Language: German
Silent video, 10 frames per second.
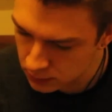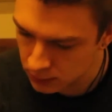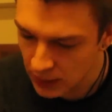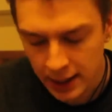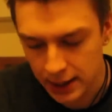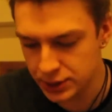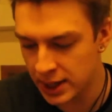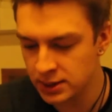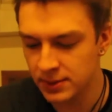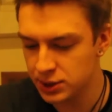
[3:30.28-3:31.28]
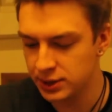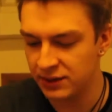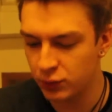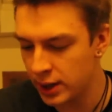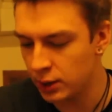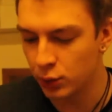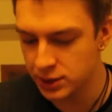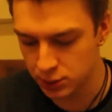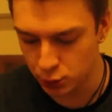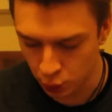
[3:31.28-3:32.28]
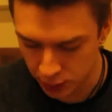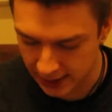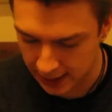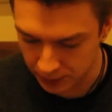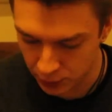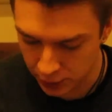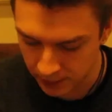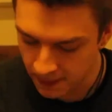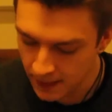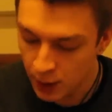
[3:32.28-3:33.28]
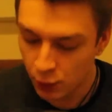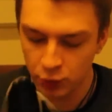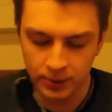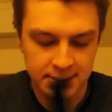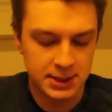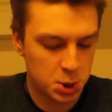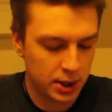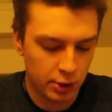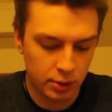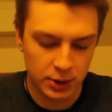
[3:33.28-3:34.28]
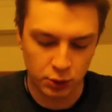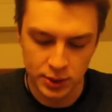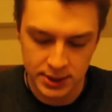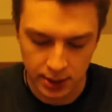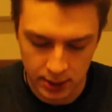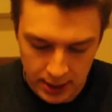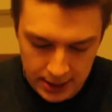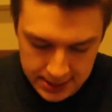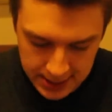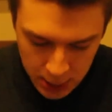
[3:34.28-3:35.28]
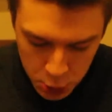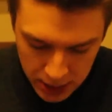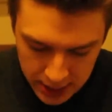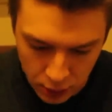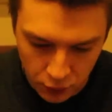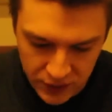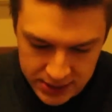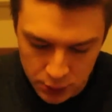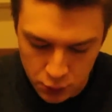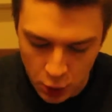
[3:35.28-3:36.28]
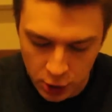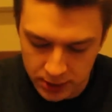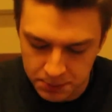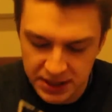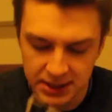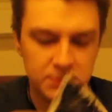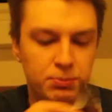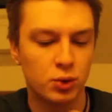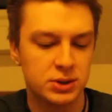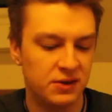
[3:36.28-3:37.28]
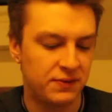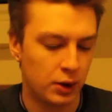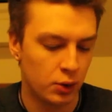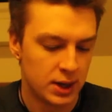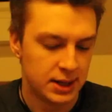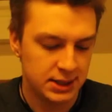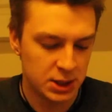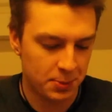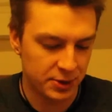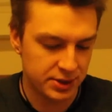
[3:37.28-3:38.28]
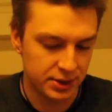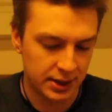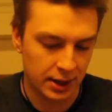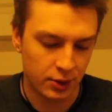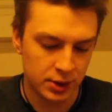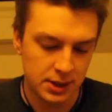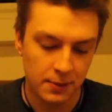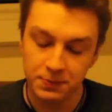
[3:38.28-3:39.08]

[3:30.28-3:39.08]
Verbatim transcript: Hm. Also da hätte man so einen Darth Vader oder so einen Yoda haben können. Und übrigens, hier steht auch nochmal drunter, die sind anscheinend auf visitrocketbeans.tv, die sponsern dir aus.